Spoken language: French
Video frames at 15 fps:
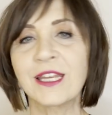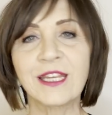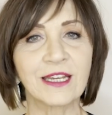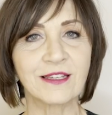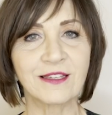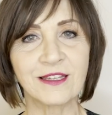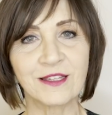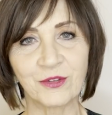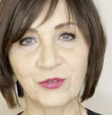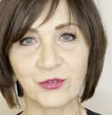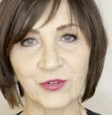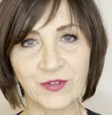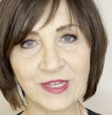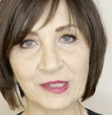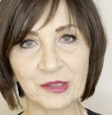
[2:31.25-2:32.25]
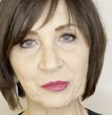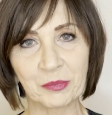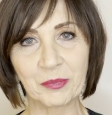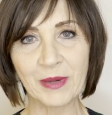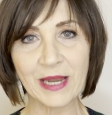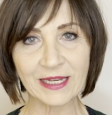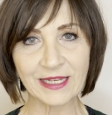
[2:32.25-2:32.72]
qui existent sur
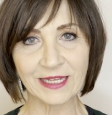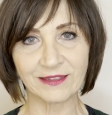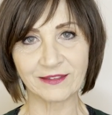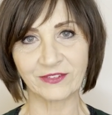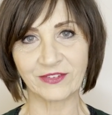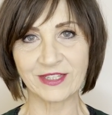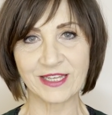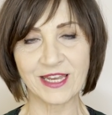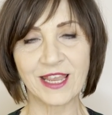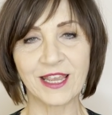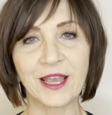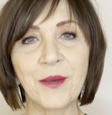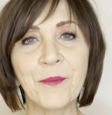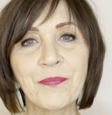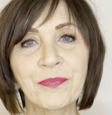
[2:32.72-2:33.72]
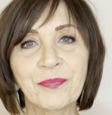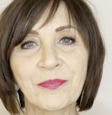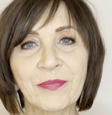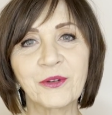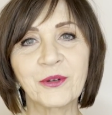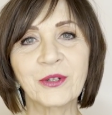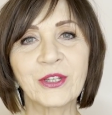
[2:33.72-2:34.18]
cette planète entière.
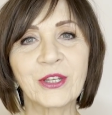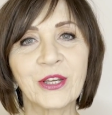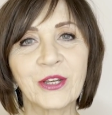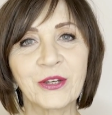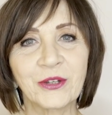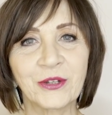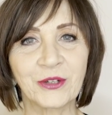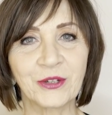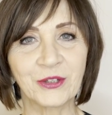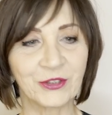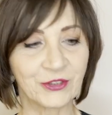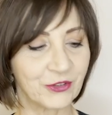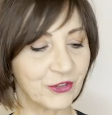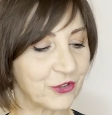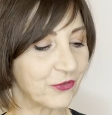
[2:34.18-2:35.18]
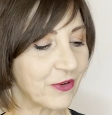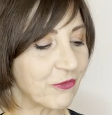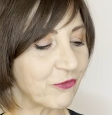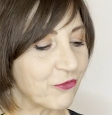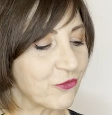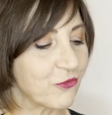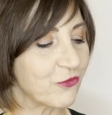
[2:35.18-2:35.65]
Et donc, euh, je vais
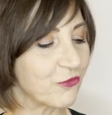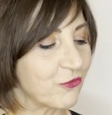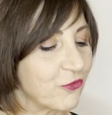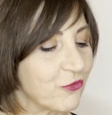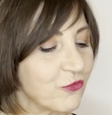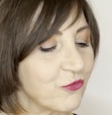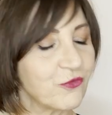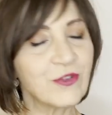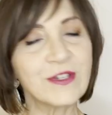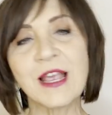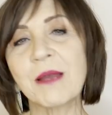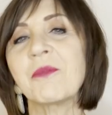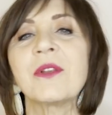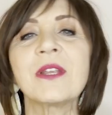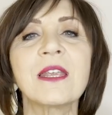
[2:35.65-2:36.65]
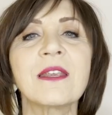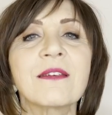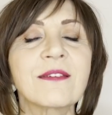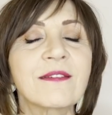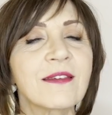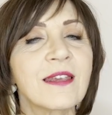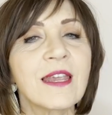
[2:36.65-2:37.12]
vous, vous amener
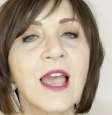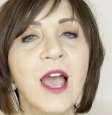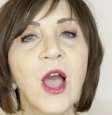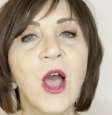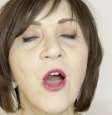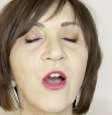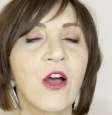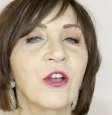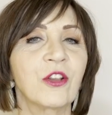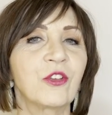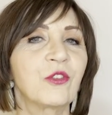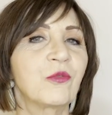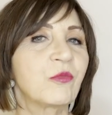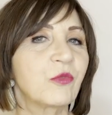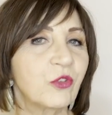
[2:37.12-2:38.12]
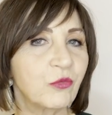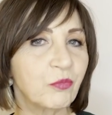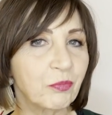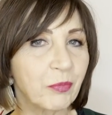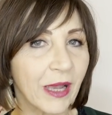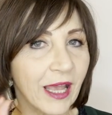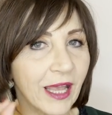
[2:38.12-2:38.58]
ici un
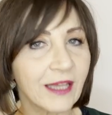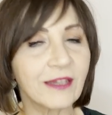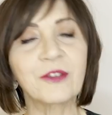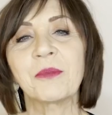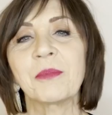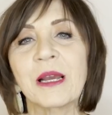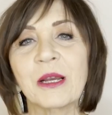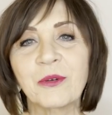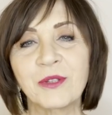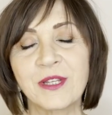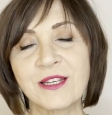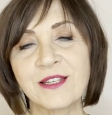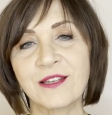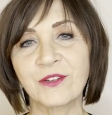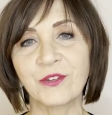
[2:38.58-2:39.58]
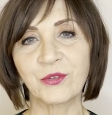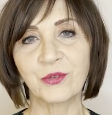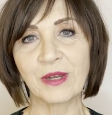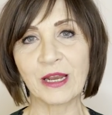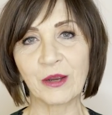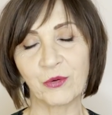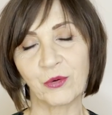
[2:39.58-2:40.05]
brin de ma connaissance
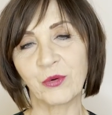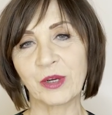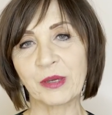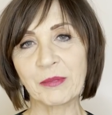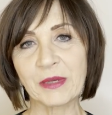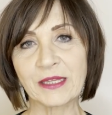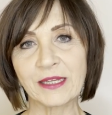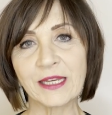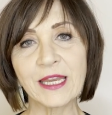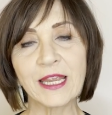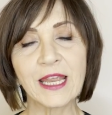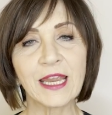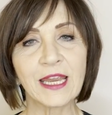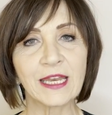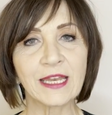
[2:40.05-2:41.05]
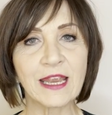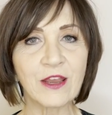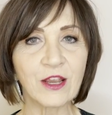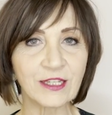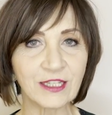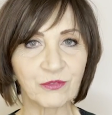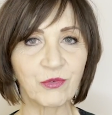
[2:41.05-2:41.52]
sur la colorimétrie. Et
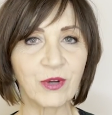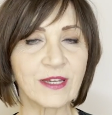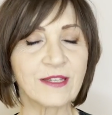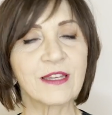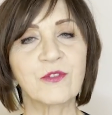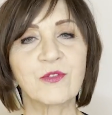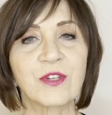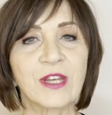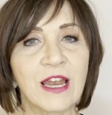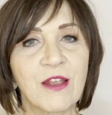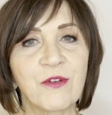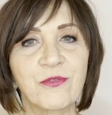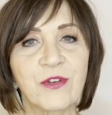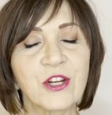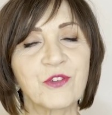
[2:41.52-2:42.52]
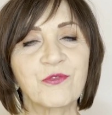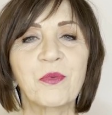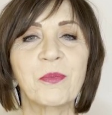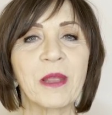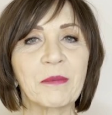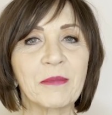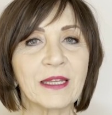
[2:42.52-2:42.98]
d'ailleurs, si vous restez jusqu'à la fin, je
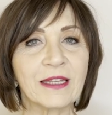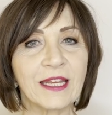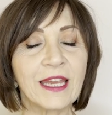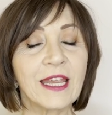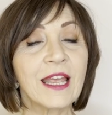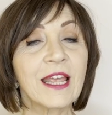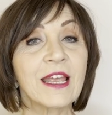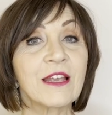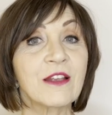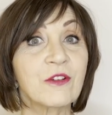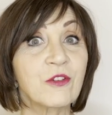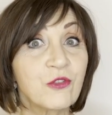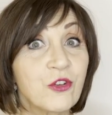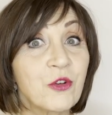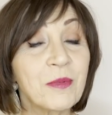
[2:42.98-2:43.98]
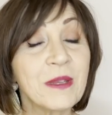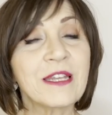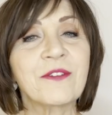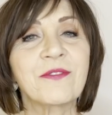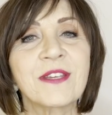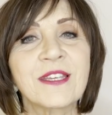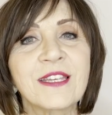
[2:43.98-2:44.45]
vous permettrai de
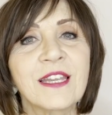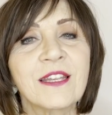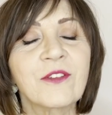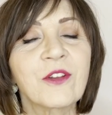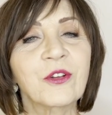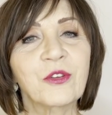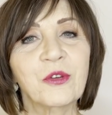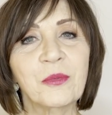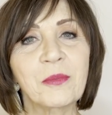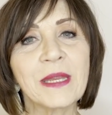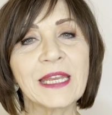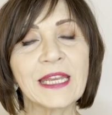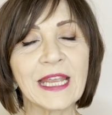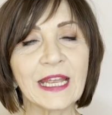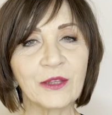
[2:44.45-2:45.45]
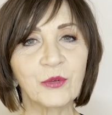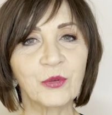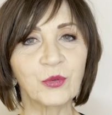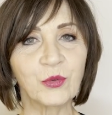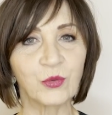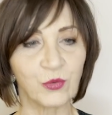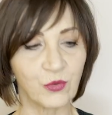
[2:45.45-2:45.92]
bénéficier d'un de mes
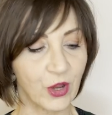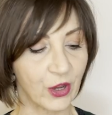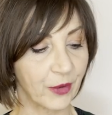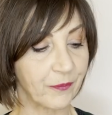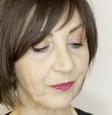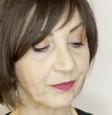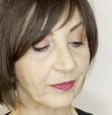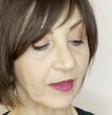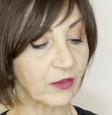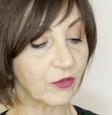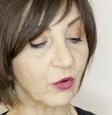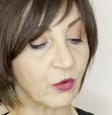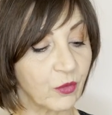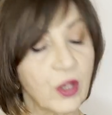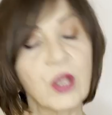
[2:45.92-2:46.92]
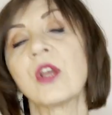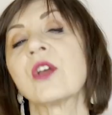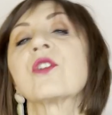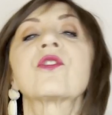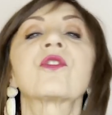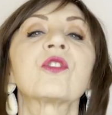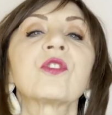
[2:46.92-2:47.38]
cadeaux couleurs. Donc,
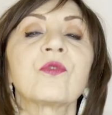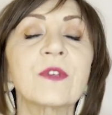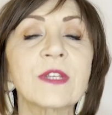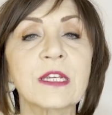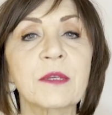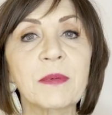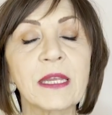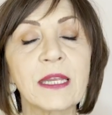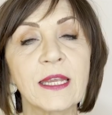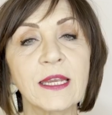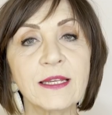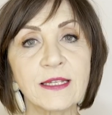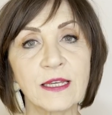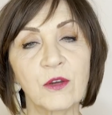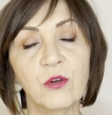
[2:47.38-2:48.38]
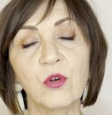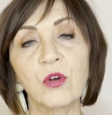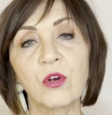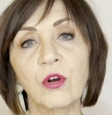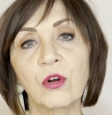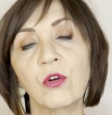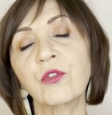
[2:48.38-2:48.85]
ce que je vous expliquais, c'est que
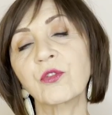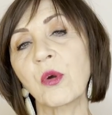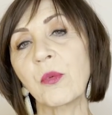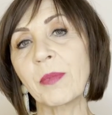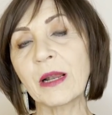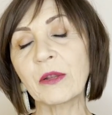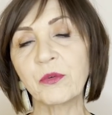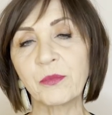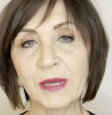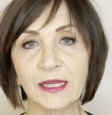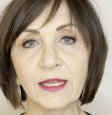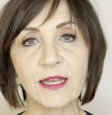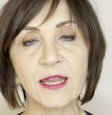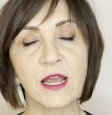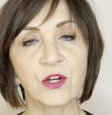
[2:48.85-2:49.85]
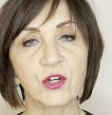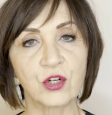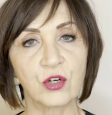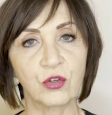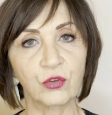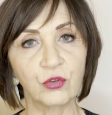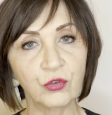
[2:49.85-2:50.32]
lorsqu'on parle de
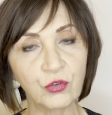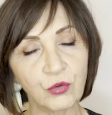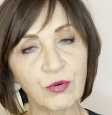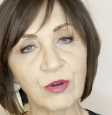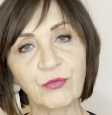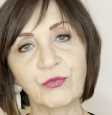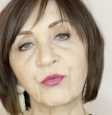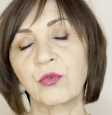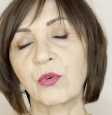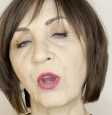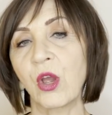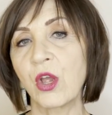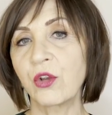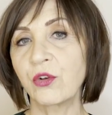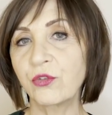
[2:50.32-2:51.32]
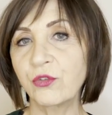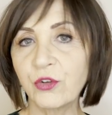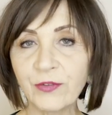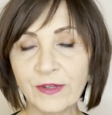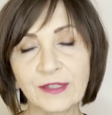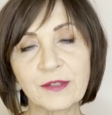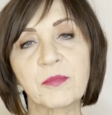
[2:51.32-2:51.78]
maquillage, de coiffure,
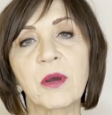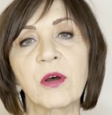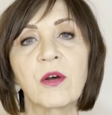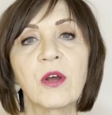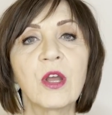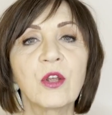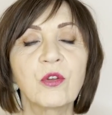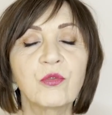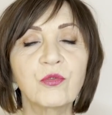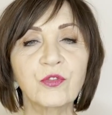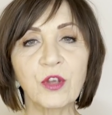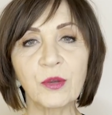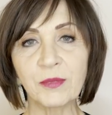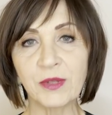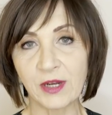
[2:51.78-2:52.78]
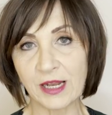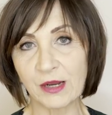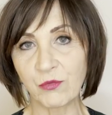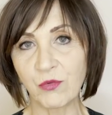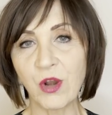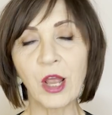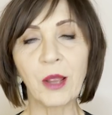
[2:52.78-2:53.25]
de vêtements. Nous sommes dans la
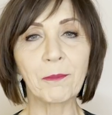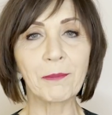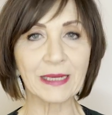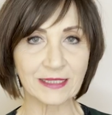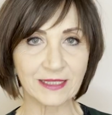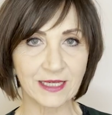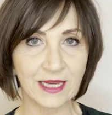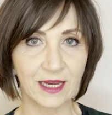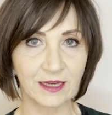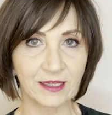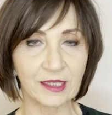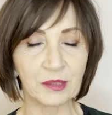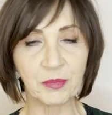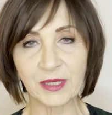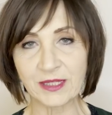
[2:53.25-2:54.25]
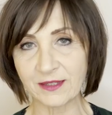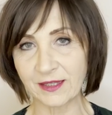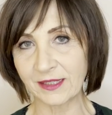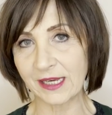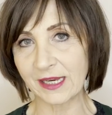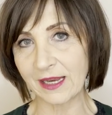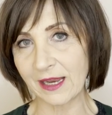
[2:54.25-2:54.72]
couleur matière qui
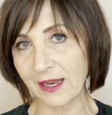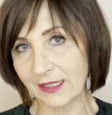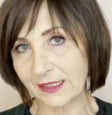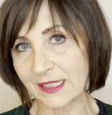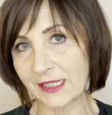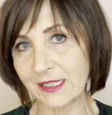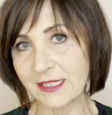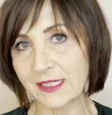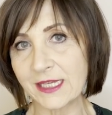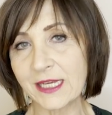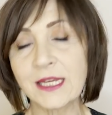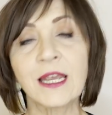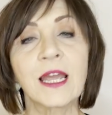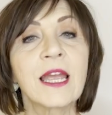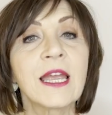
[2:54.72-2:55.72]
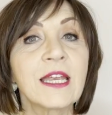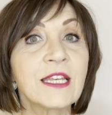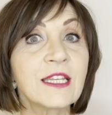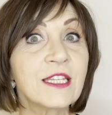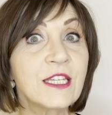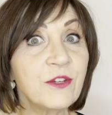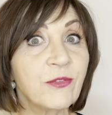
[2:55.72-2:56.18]
présente des caractéristiques
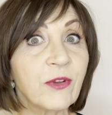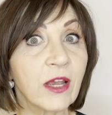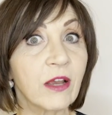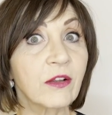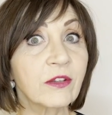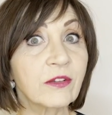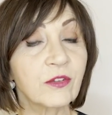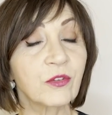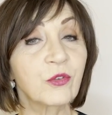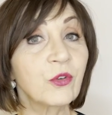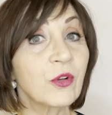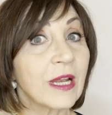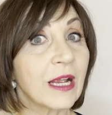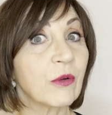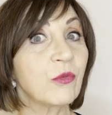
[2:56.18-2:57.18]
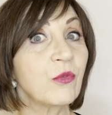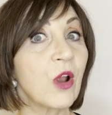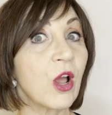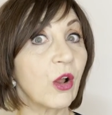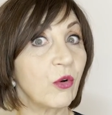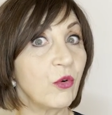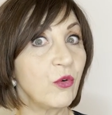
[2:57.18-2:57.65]
différentes de la
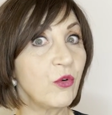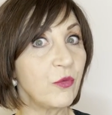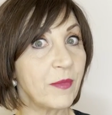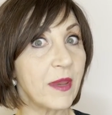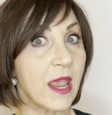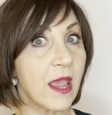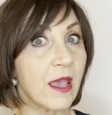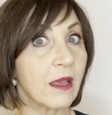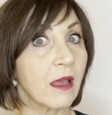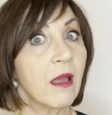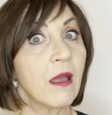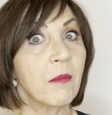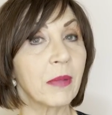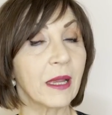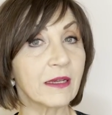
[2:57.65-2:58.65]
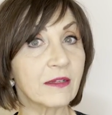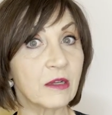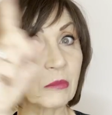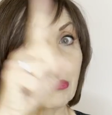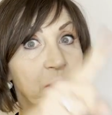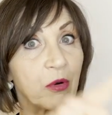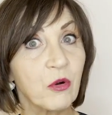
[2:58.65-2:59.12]
couleur lumière. Par
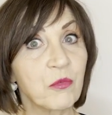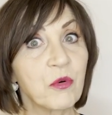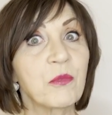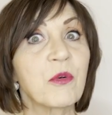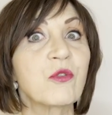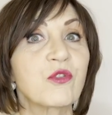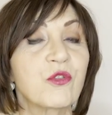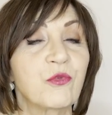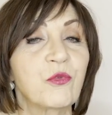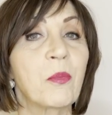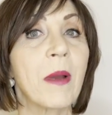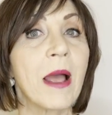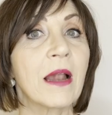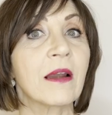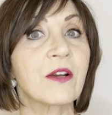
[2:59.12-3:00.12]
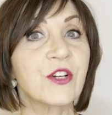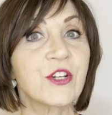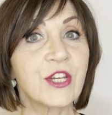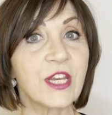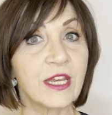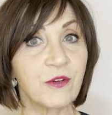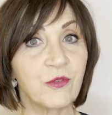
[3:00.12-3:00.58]
exemple, au moment où je vous parle,
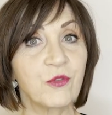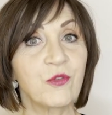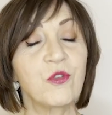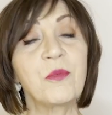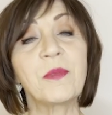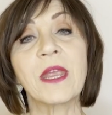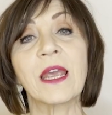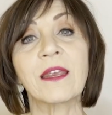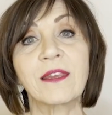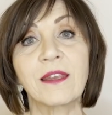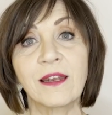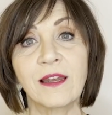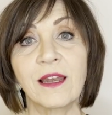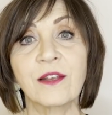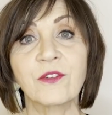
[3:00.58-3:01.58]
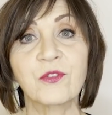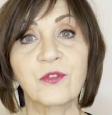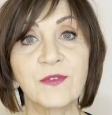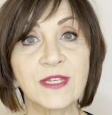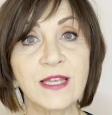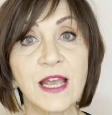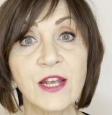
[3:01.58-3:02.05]
j'ai une lumière qui éclaire ce
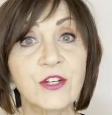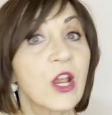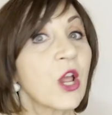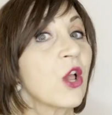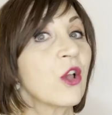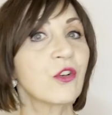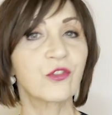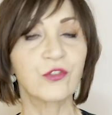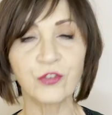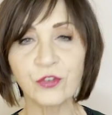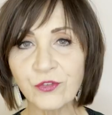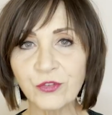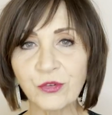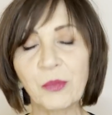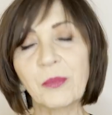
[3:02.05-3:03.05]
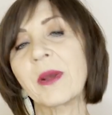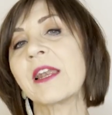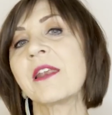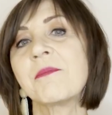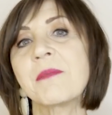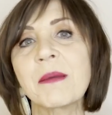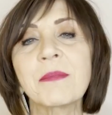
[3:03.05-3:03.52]
visage. Ce ne sont pas
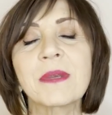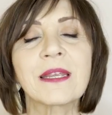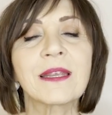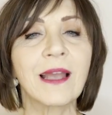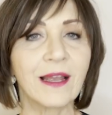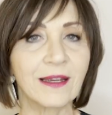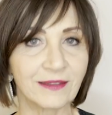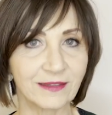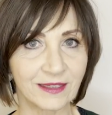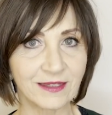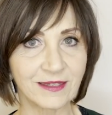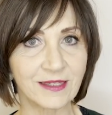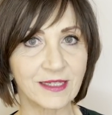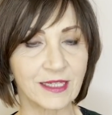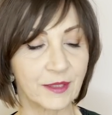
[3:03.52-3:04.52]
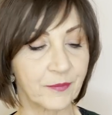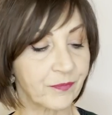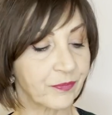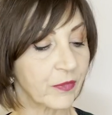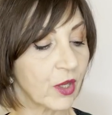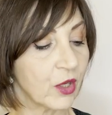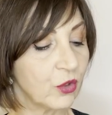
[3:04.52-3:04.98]
les mêmes caractéristiques.
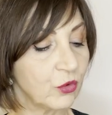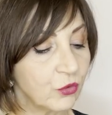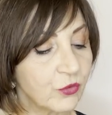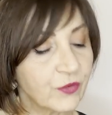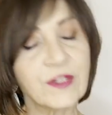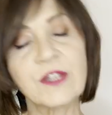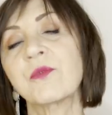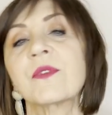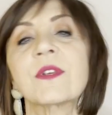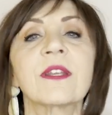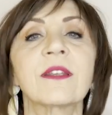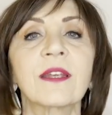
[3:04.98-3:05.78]
Nous, ce qui nous